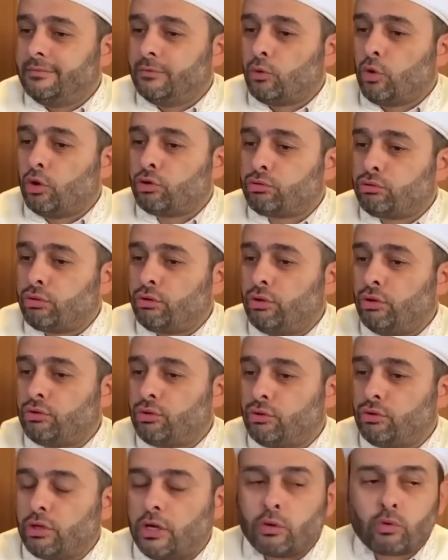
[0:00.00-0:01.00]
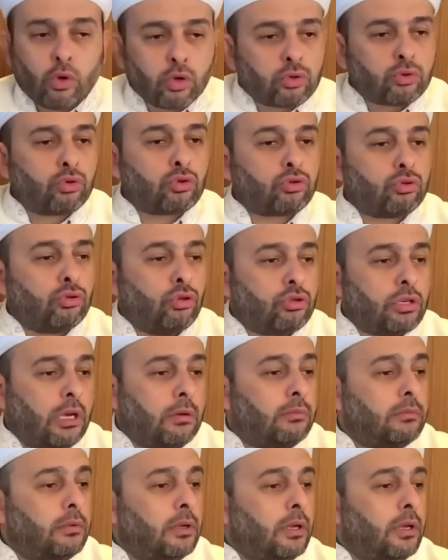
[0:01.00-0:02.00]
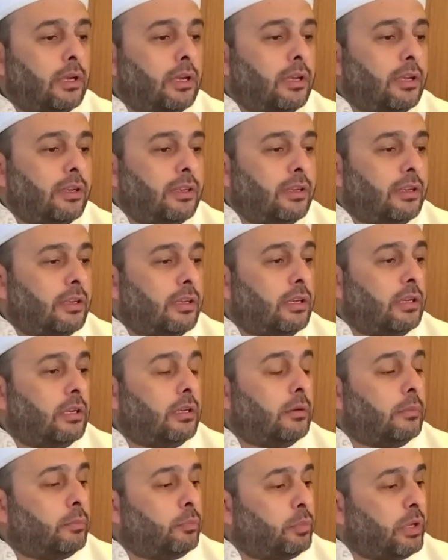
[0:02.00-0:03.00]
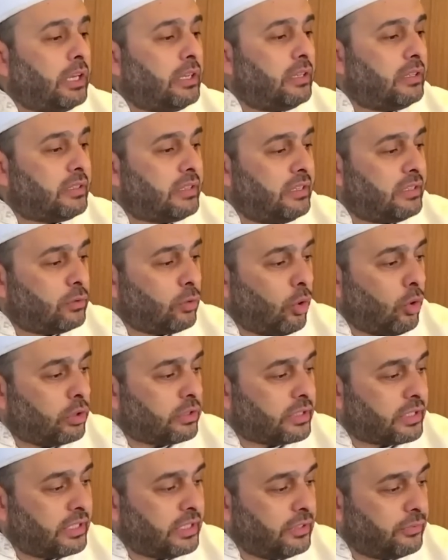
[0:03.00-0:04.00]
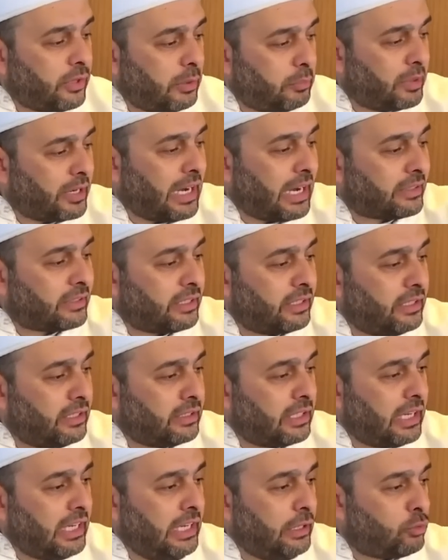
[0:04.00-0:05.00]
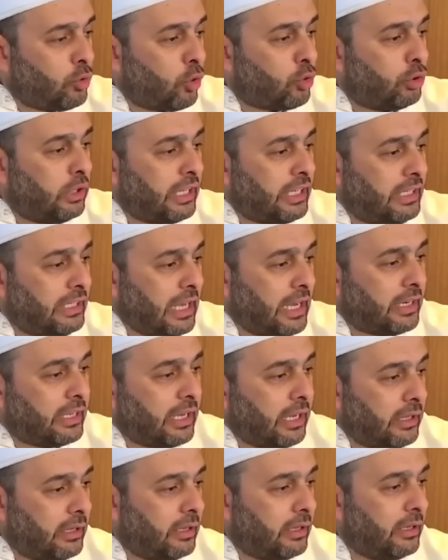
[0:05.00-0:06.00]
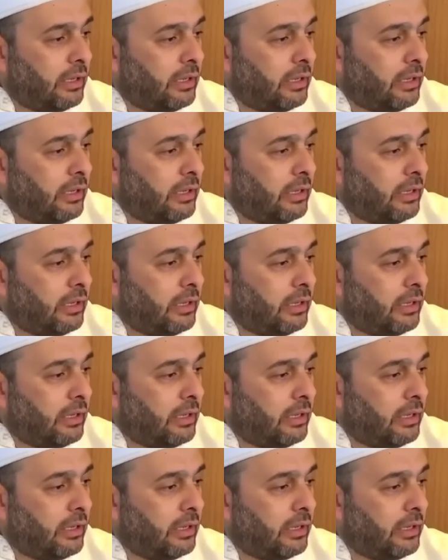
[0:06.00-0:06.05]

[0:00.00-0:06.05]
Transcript: Koşturuyor çocuk. E koştursun hocam. Peki siz sınıfa bıraktığında ilkokula giderken